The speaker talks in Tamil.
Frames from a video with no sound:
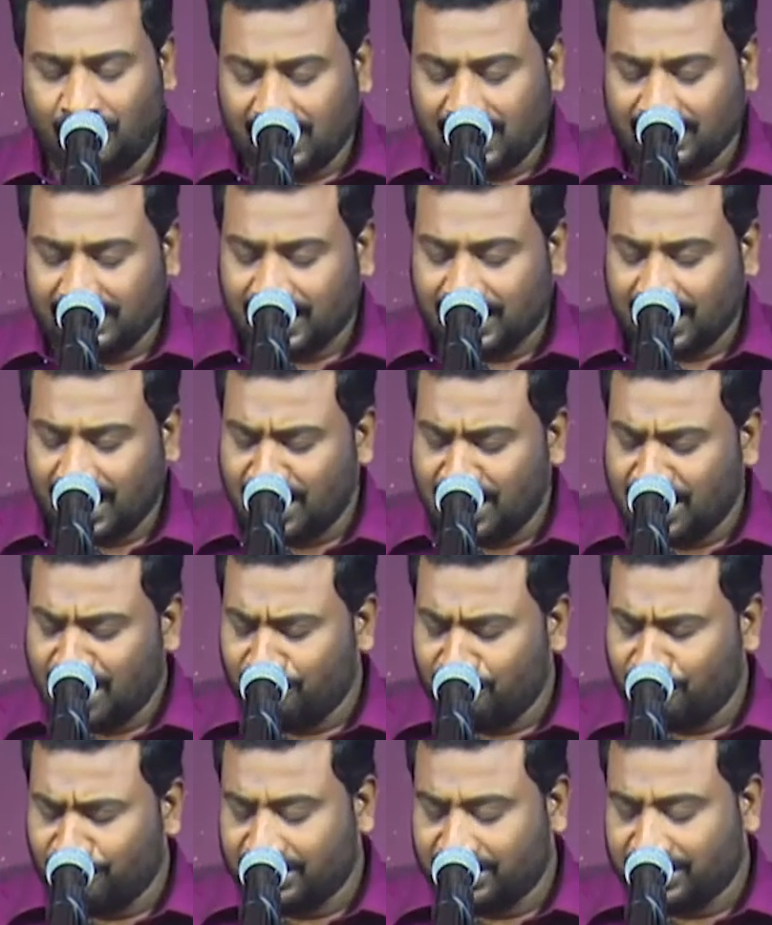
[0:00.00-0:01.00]
வாசிக்கலாம்
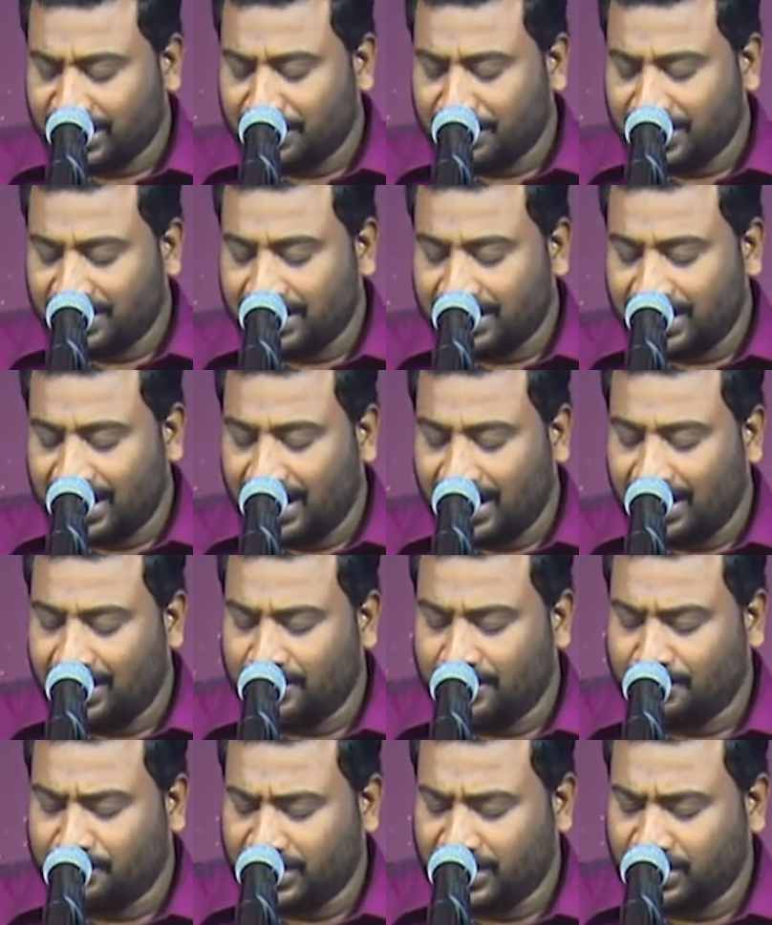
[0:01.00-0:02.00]
அண்ணனோட ஜெபத்தில்
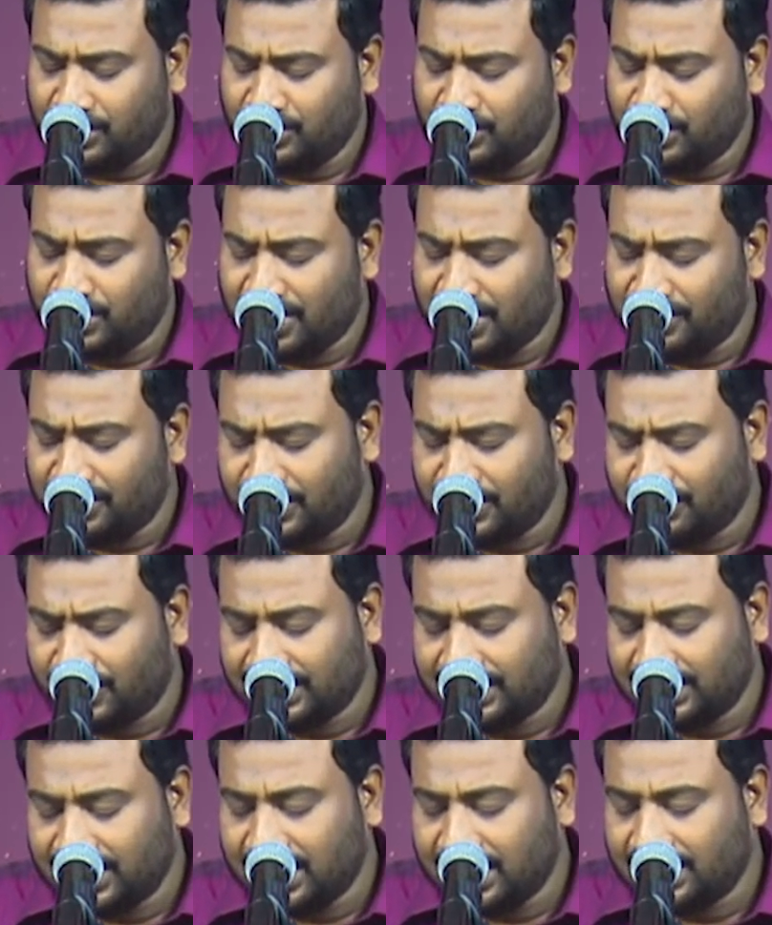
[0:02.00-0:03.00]
பதினோராவது
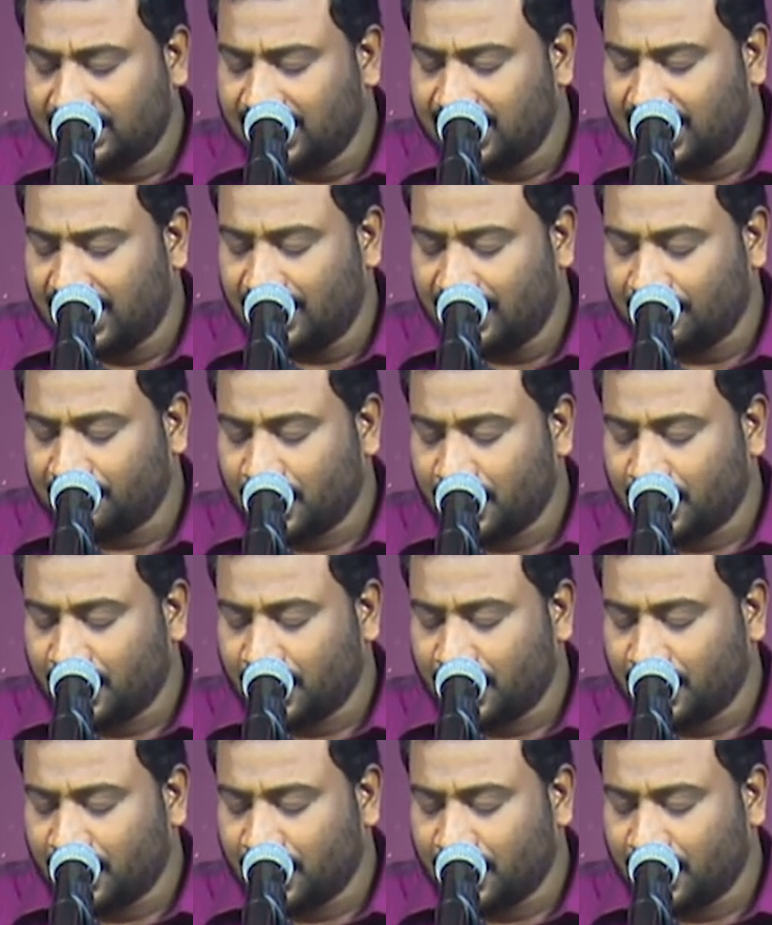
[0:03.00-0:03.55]
வசனத்தில்